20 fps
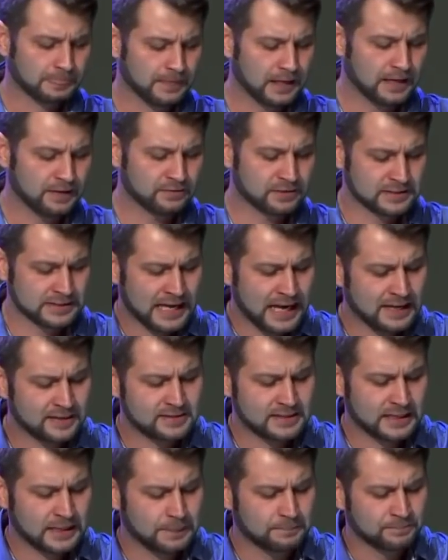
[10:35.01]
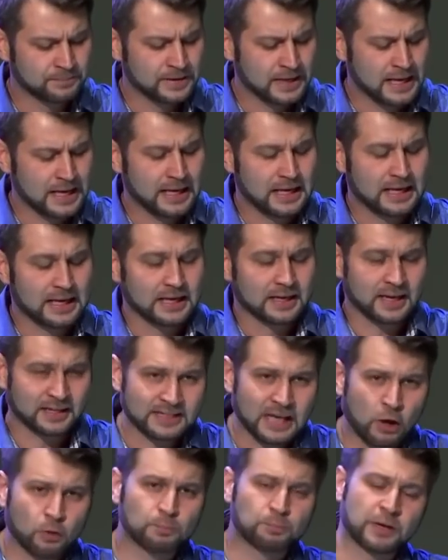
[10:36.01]
вы знаете, когда
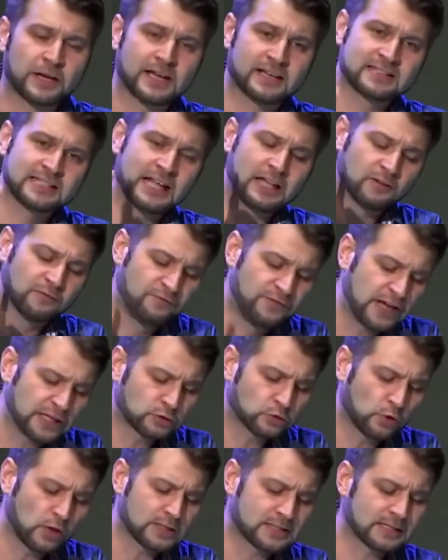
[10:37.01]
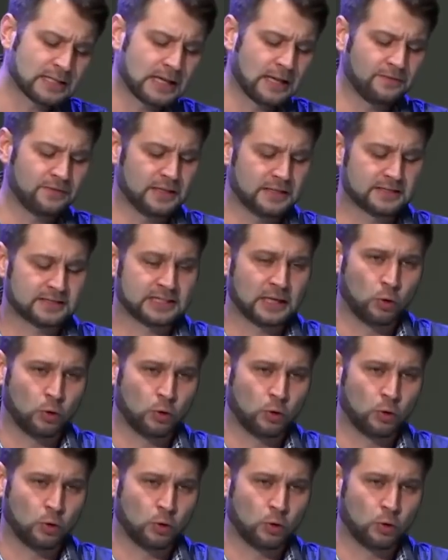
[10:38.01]
он приказал ветру остановиться,